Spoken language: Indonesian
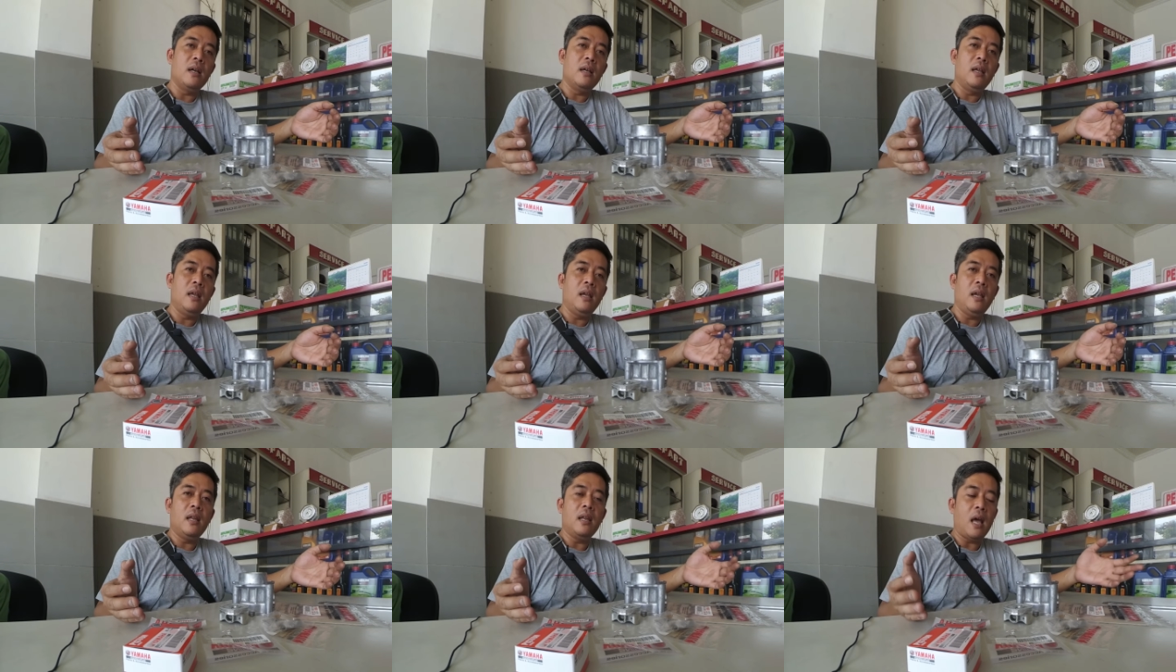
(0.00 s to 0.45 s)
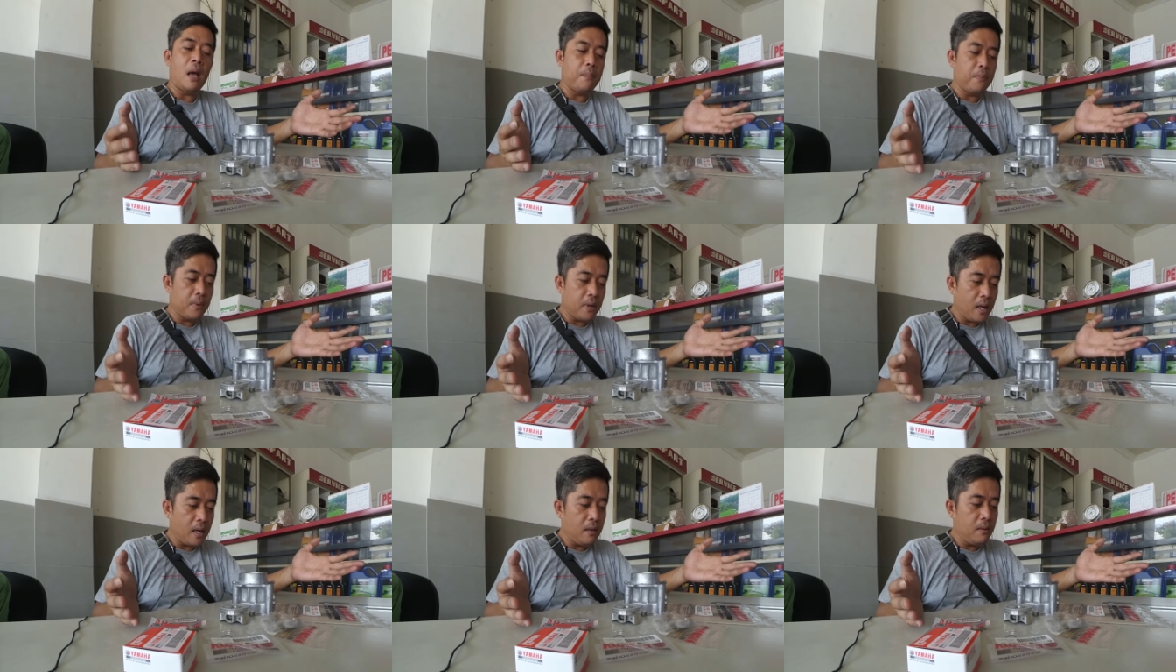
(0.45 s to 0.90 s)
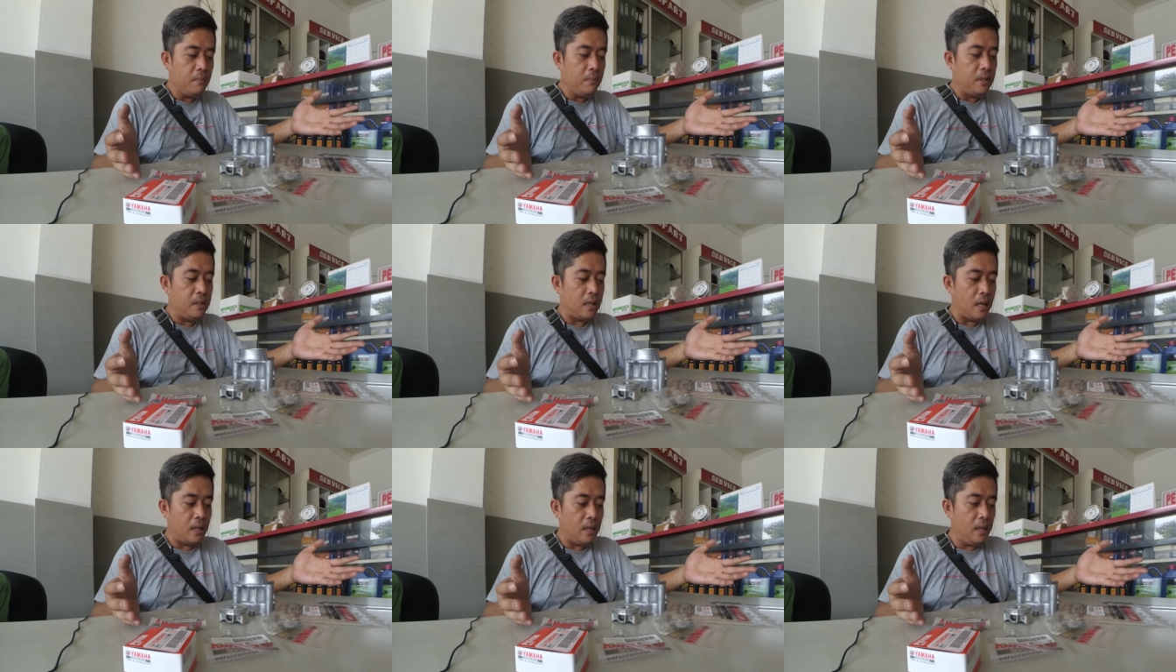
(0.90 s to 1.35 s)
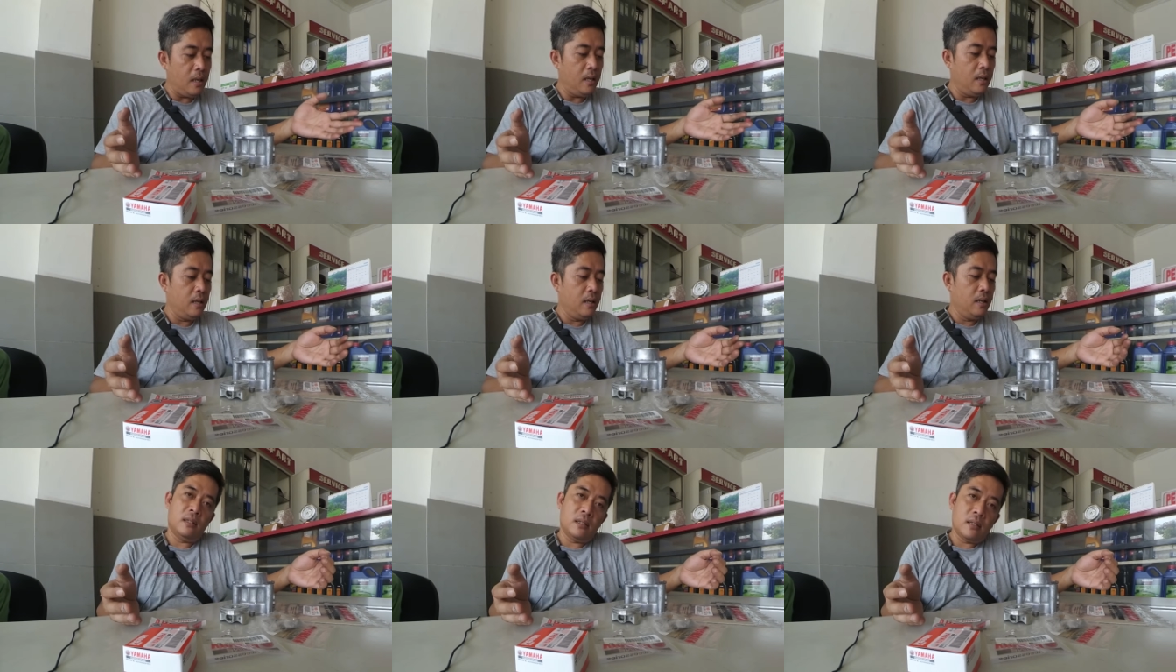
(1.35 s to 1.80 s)
ingin upgrade menjadi
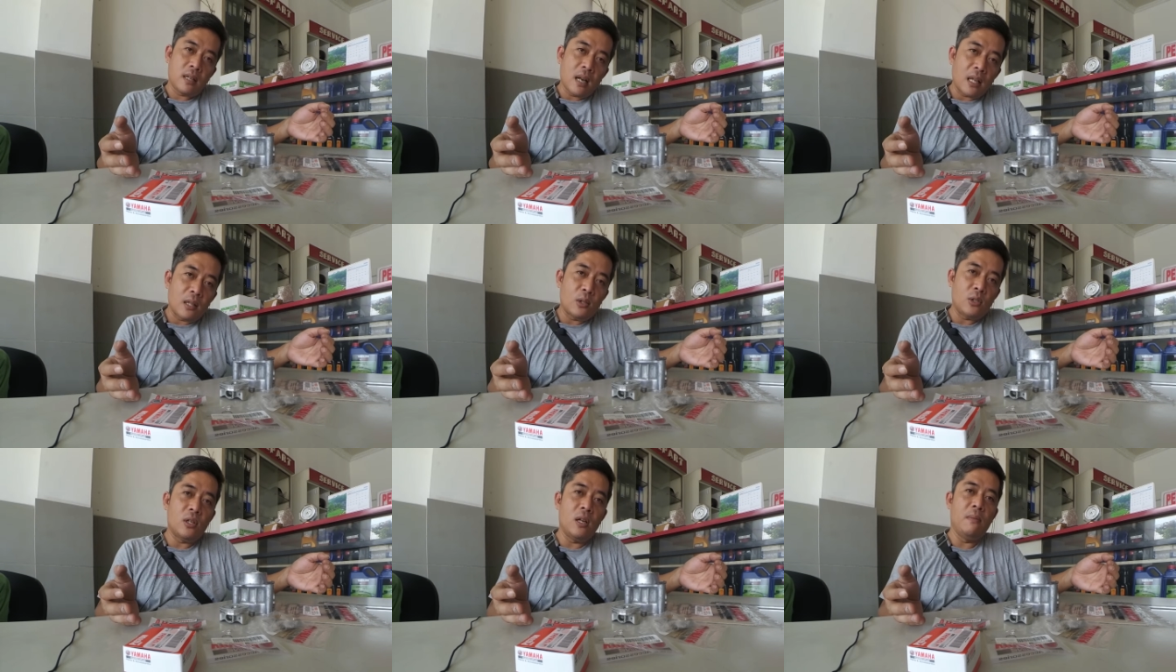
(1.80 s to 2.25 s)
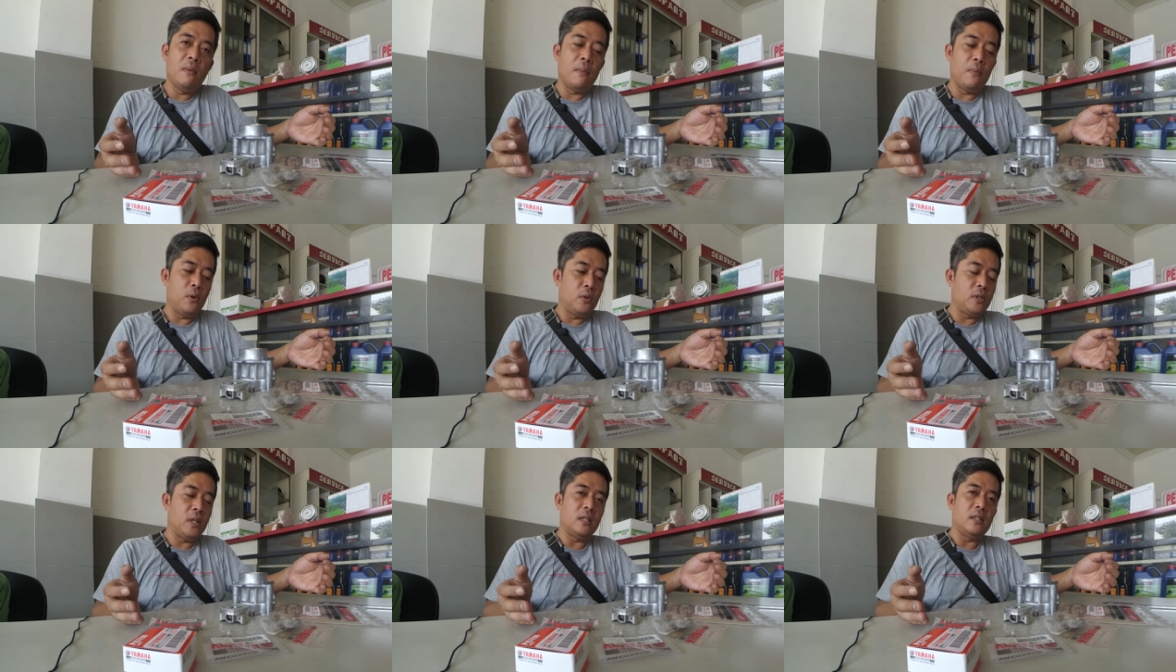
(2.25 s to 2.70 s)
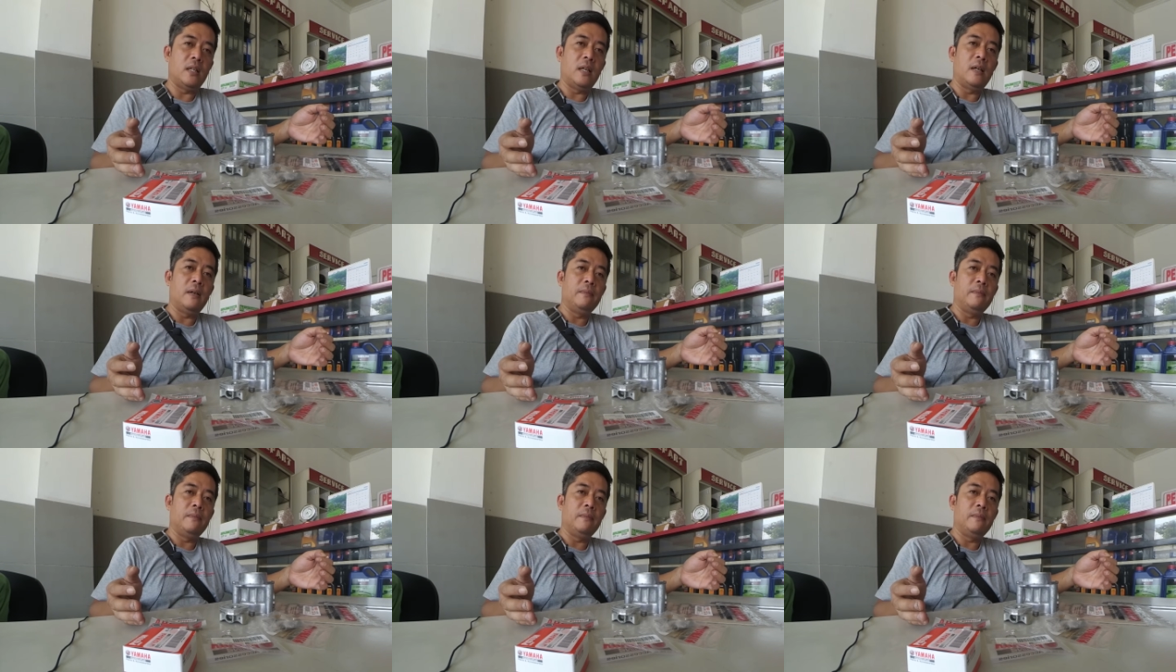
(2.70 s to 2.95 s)
150 cc